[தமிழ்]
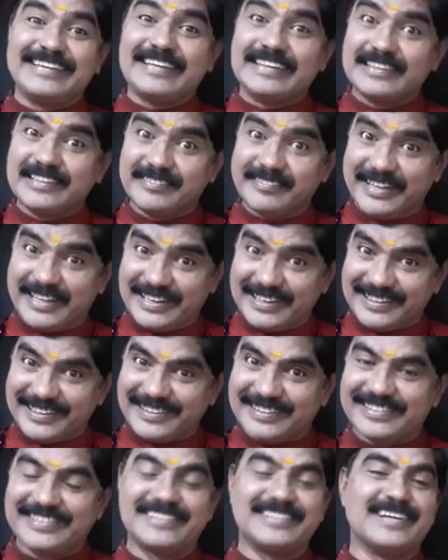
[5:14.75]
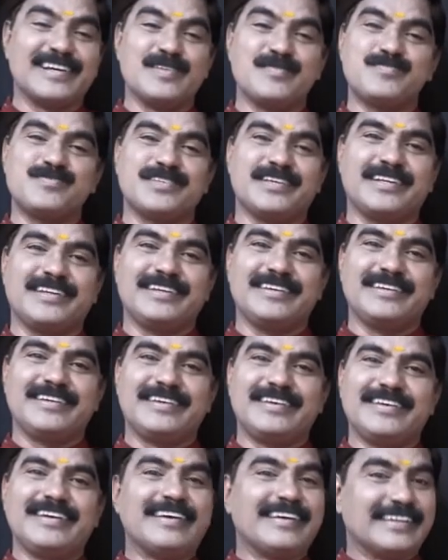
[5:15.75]
எந்த வேலையாக இருந்தாலும் சரி
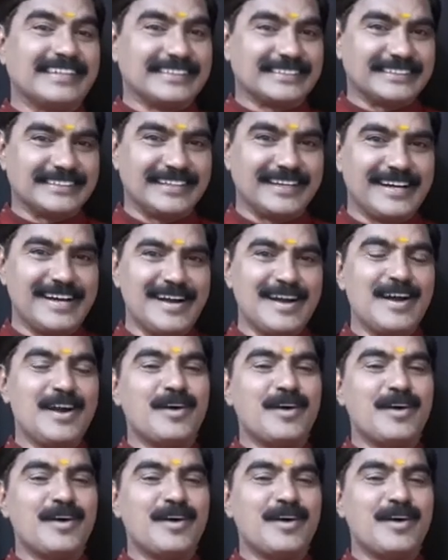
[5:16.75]
கிருஷ்ணா